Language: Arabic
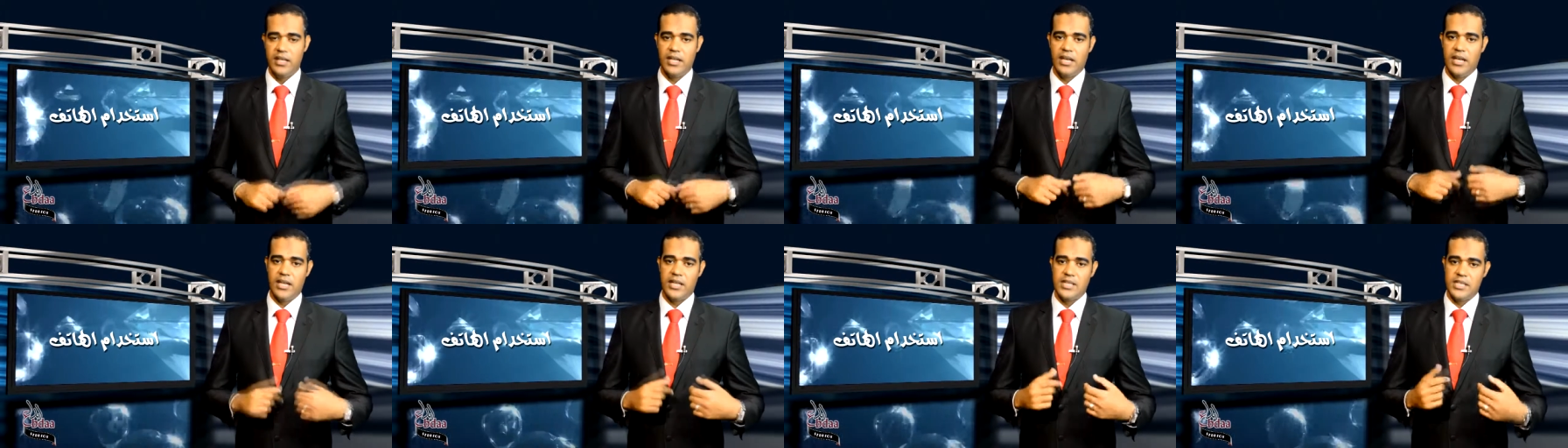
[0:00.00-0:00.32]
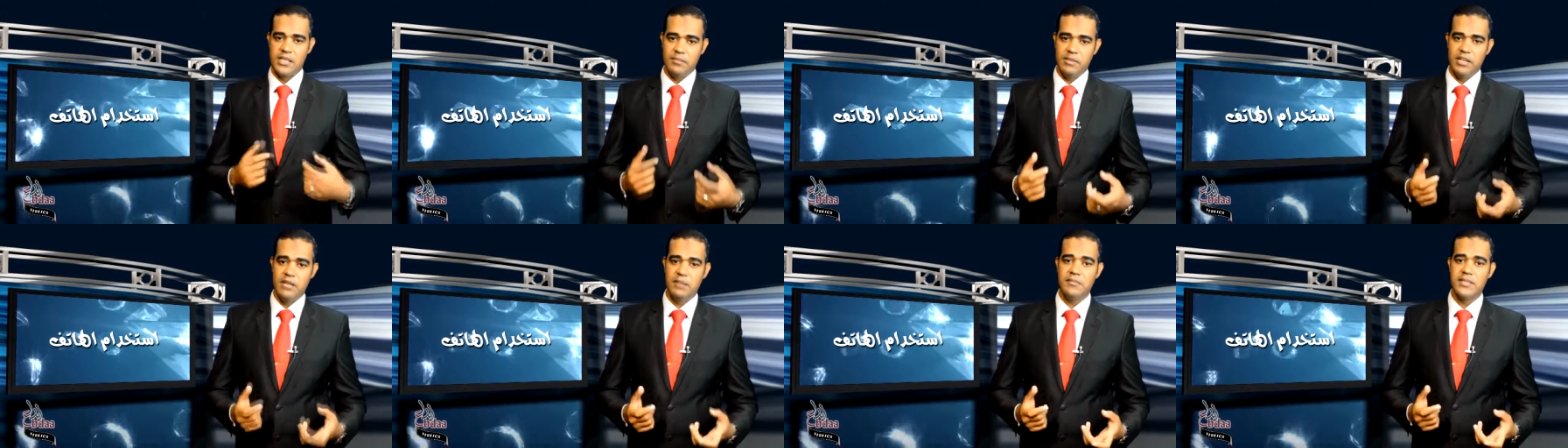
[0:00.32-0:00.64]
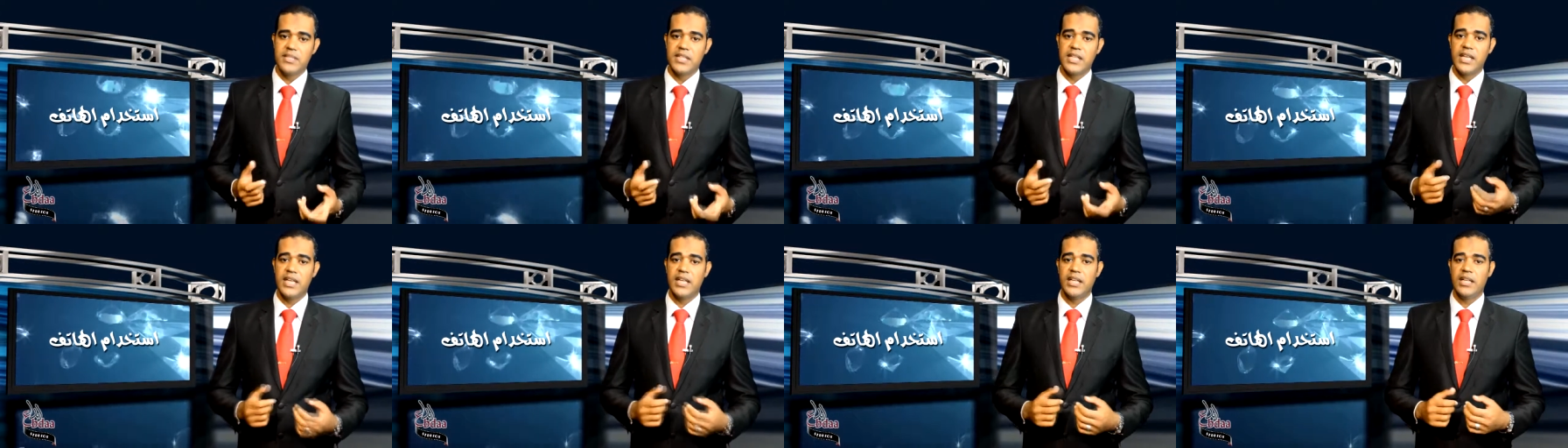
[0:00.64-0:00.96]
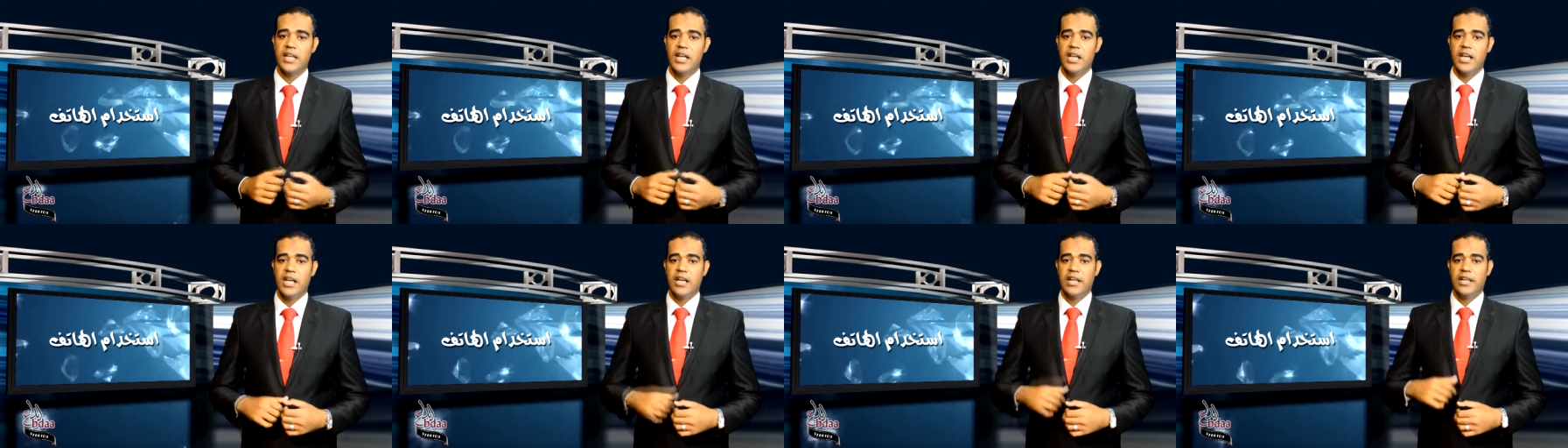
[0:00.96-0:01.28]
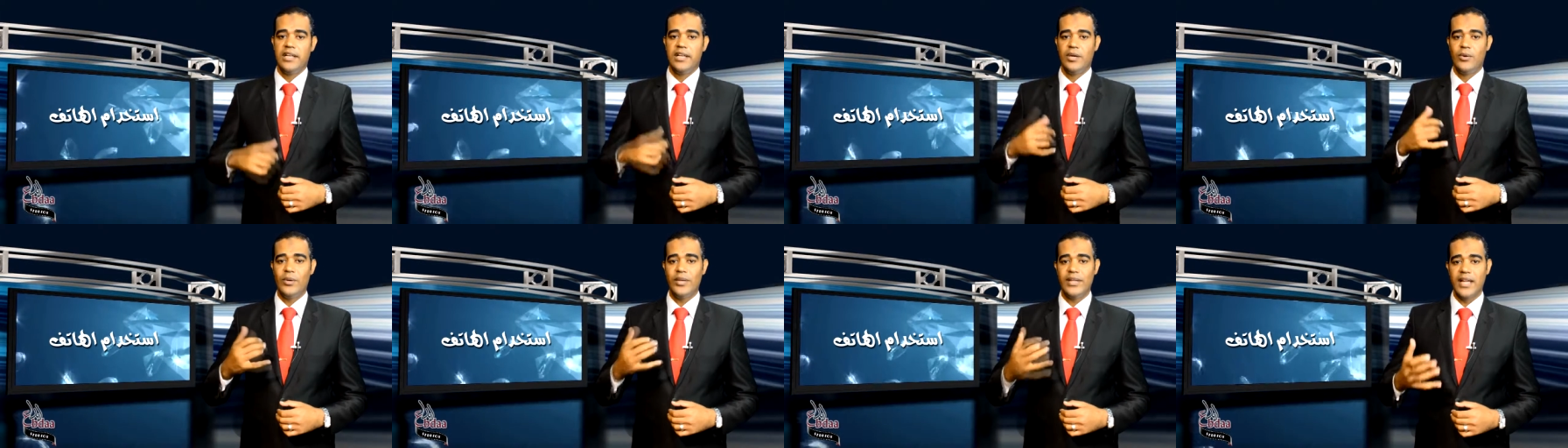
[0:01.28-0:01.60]
على سبيل المثال
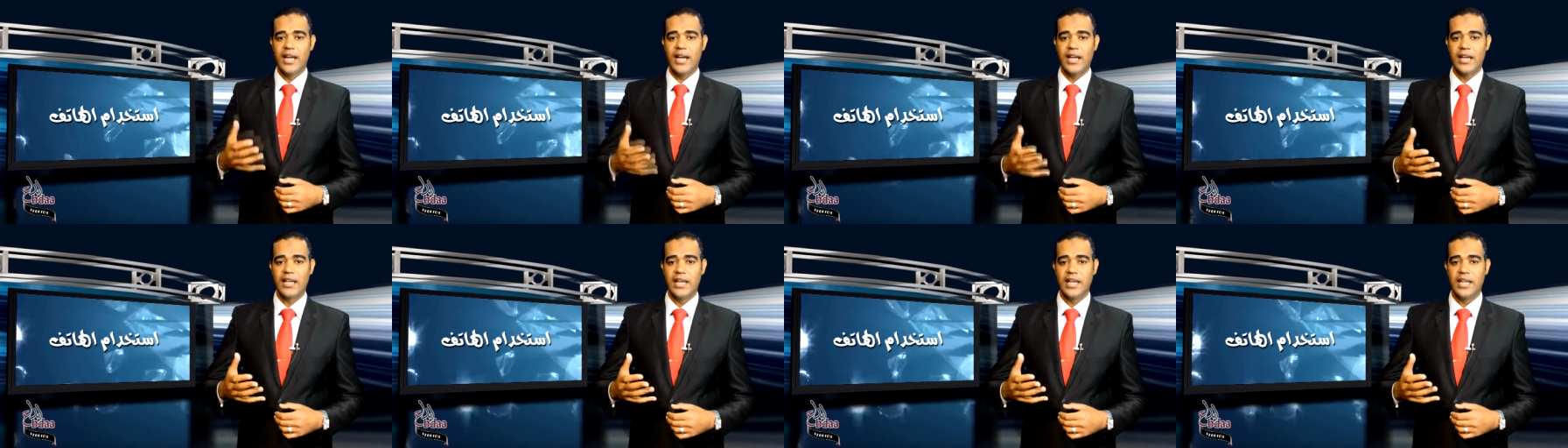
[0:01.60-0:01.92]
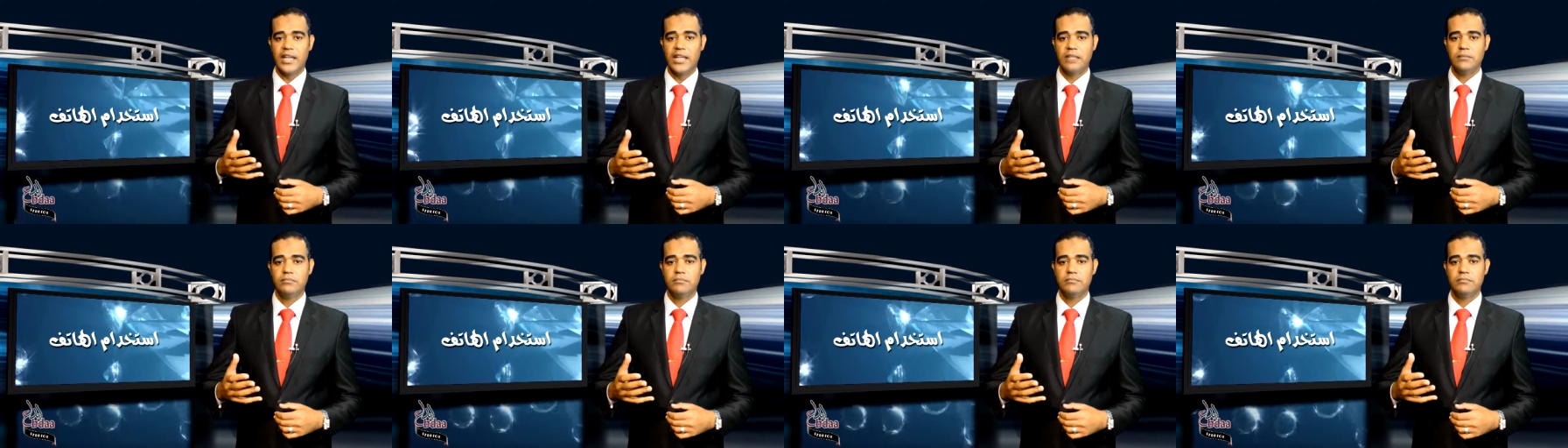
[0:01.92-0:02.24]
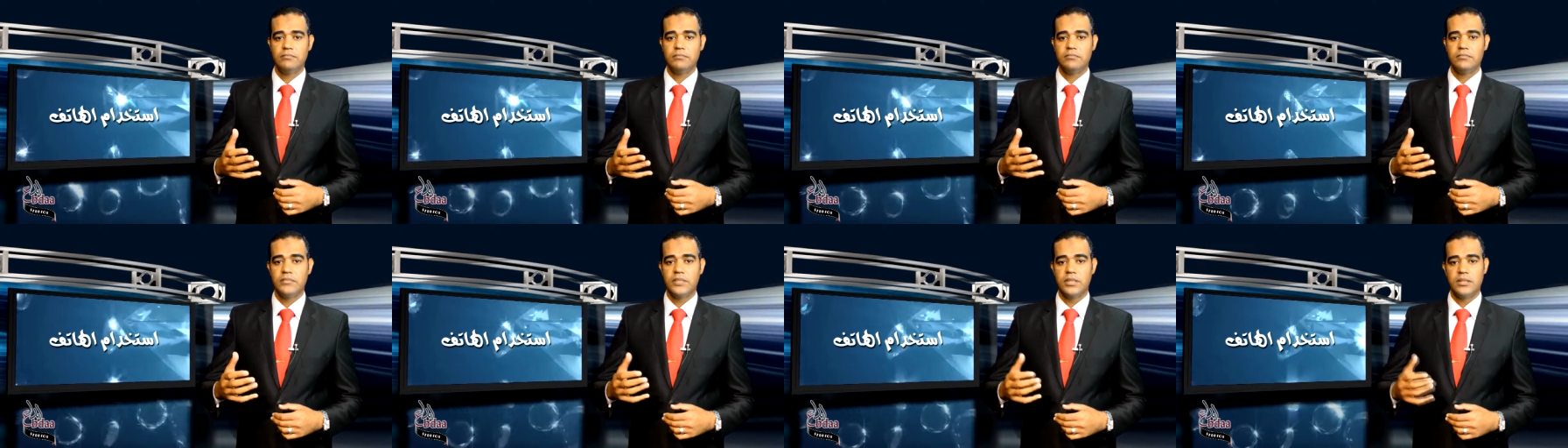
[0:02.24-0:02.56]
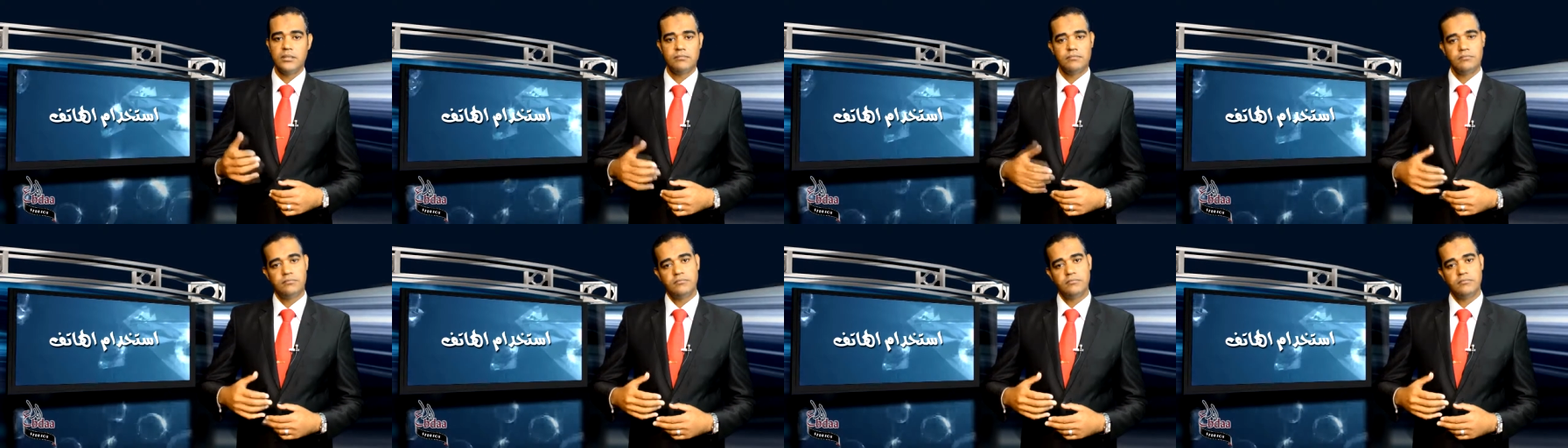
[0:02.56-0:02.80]
لو انا هكلم